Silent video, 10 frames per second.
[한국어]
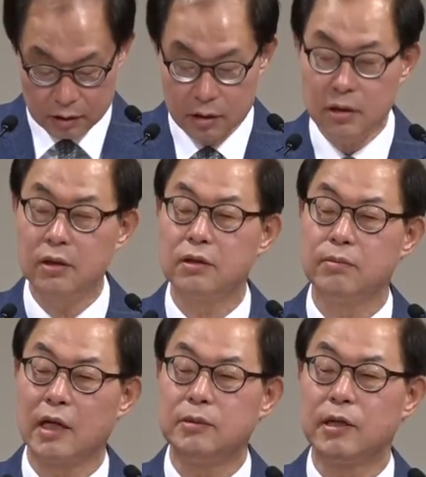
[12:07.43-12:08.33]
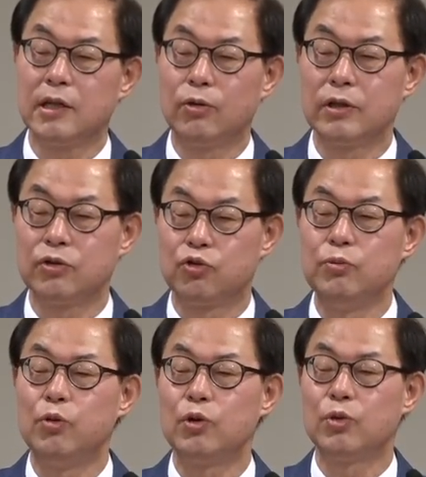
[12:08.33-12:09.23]
근데 마지막에 나오는 게
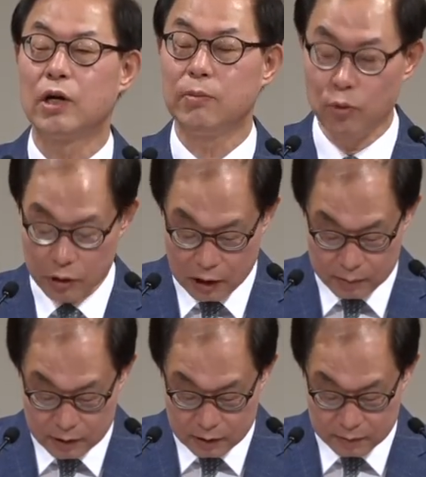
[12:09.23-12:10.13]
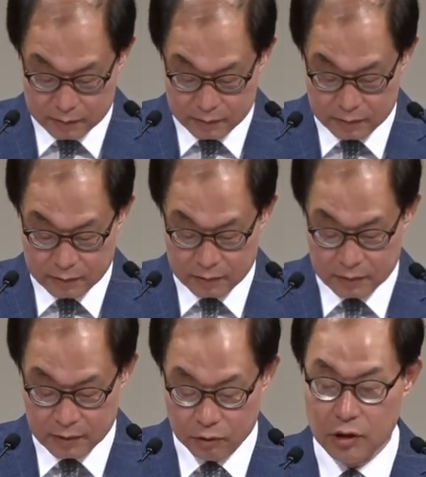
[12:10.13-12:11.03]
중보기도가 뭐냐면은
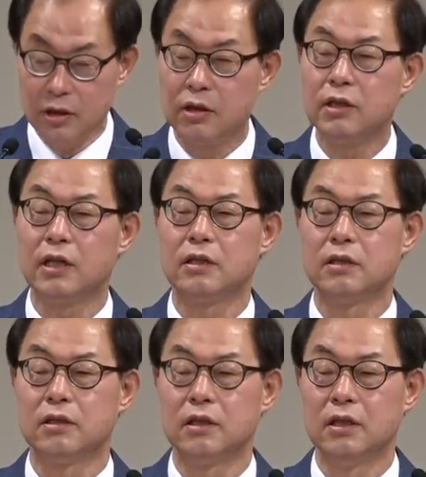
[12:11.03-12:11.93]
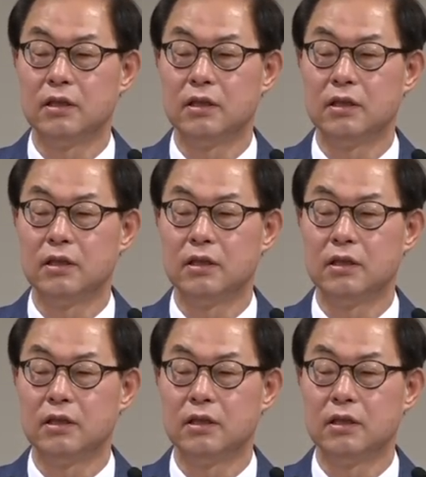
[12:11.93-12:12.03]
우리 그런 얘기했죠.